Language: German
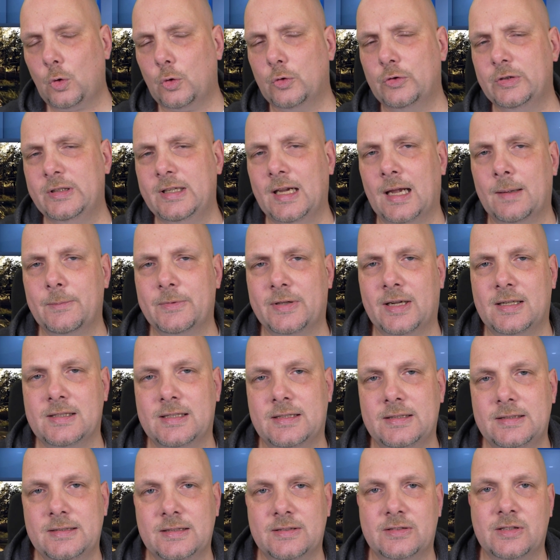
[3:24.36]
Und die haben sie
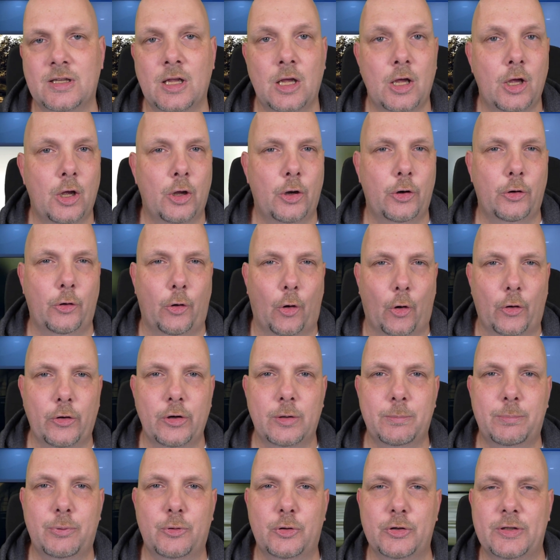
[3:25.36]
halt in dieses
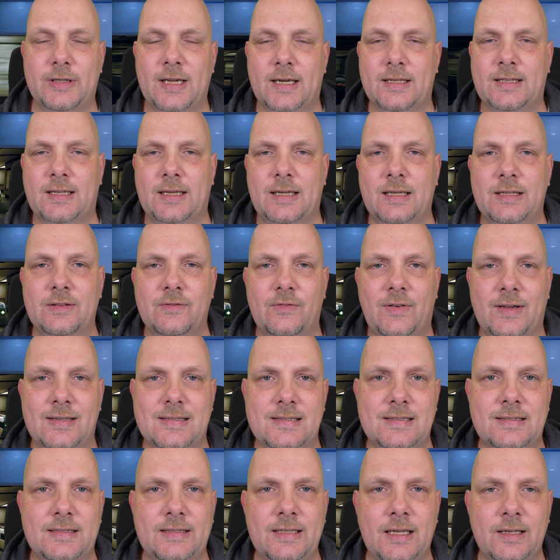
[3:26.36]
neue Projekt
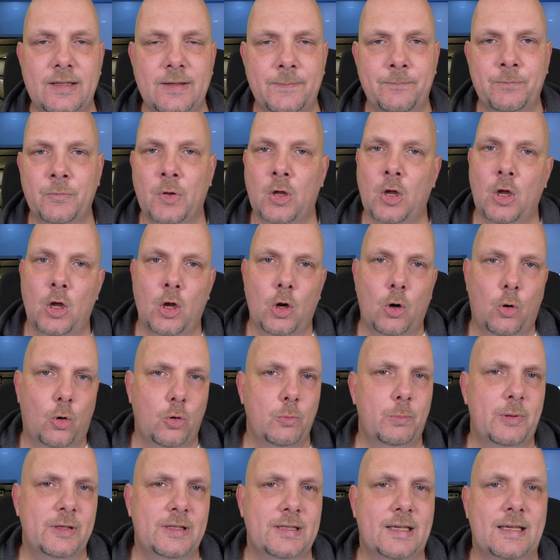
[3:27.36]
investiert
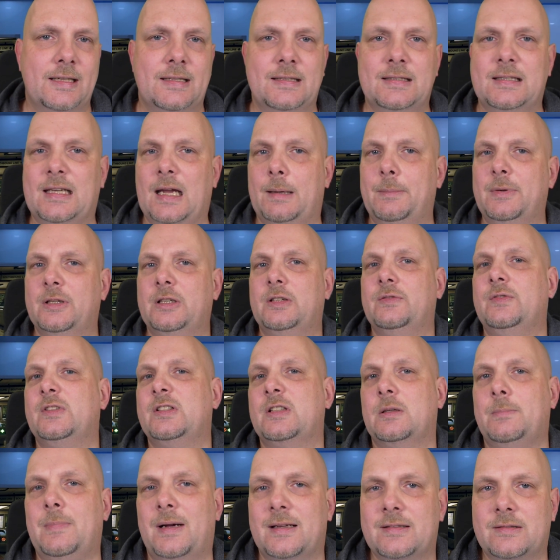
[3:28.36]
und betreten damit
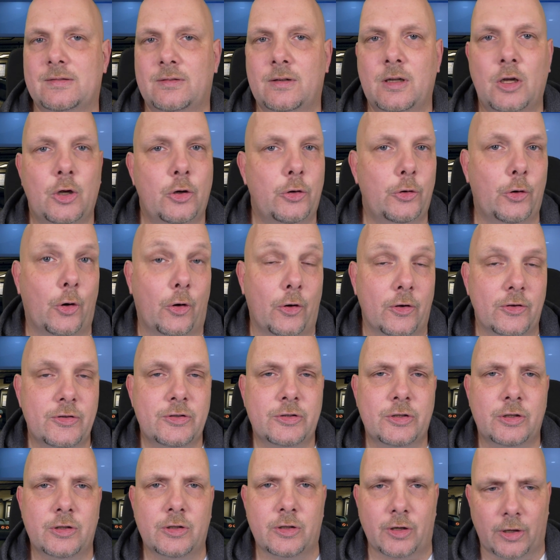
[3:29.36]
gewissermaßen
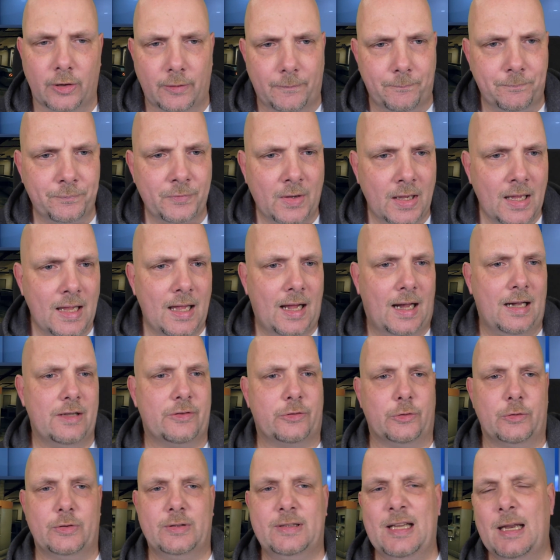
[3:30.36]
neues Terrain.
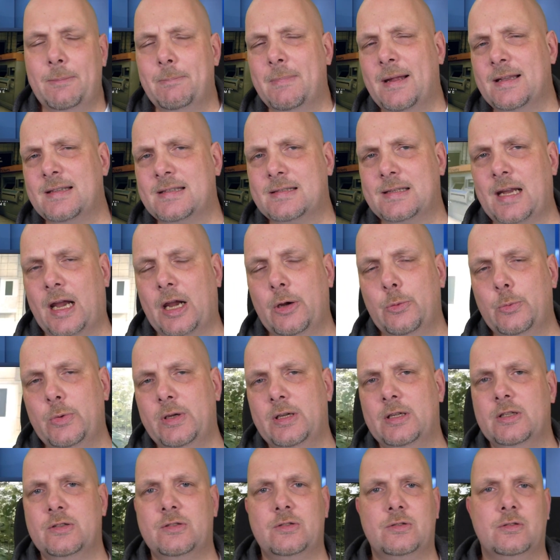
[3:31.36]
Also Deadman's
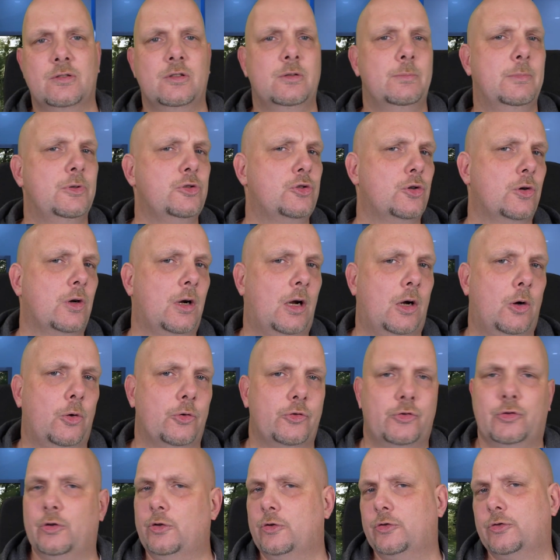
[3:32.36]
Diary ist eine Mischung
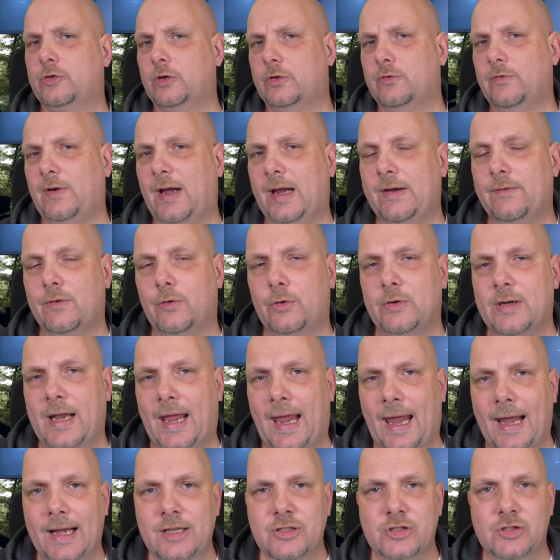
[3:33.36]
aus Survival und
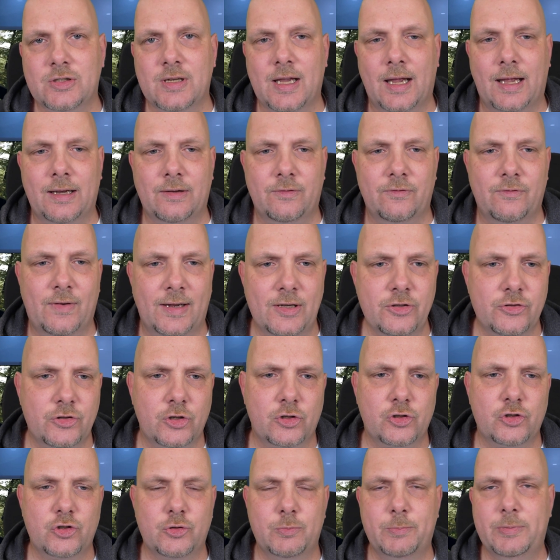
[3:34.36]
Action
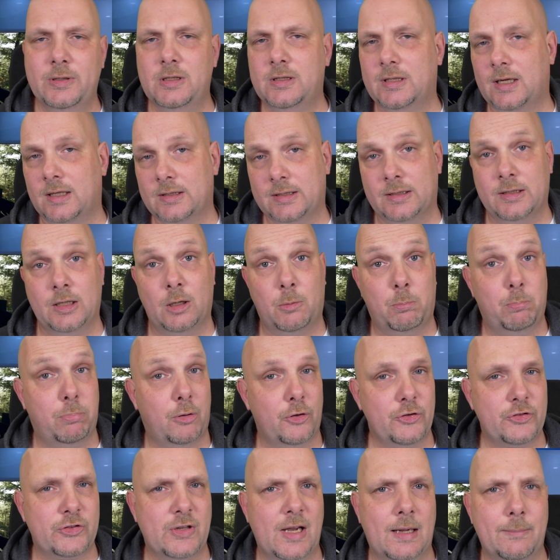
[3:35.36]
Adventure, spielt halt in der
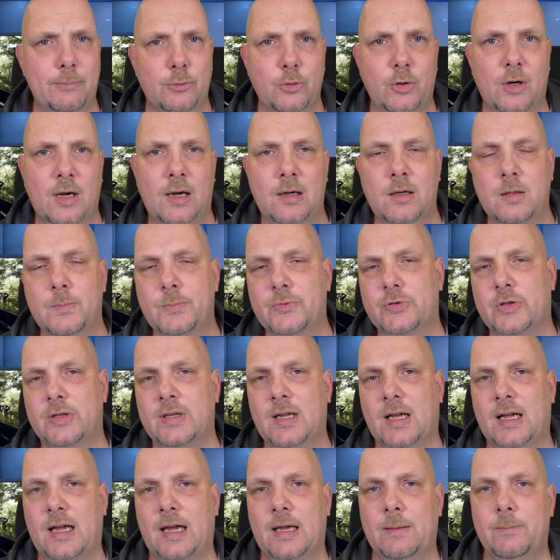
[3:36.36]
Postapokalypse
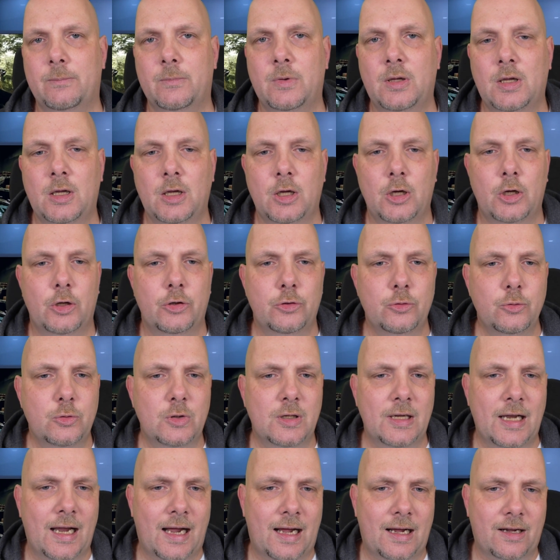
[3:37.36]
nach einem
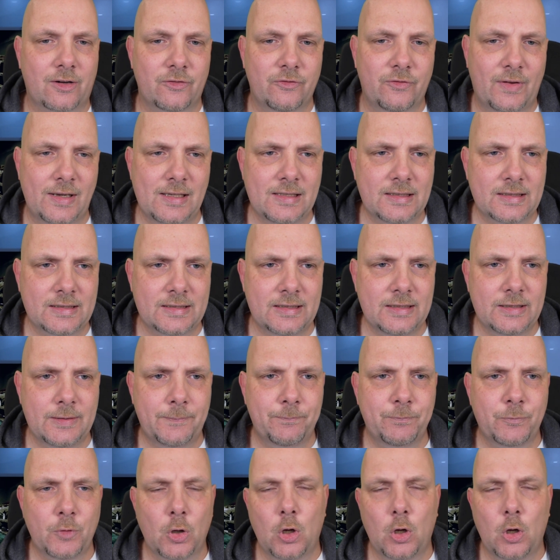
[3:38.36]
nuklearen Weltkrieg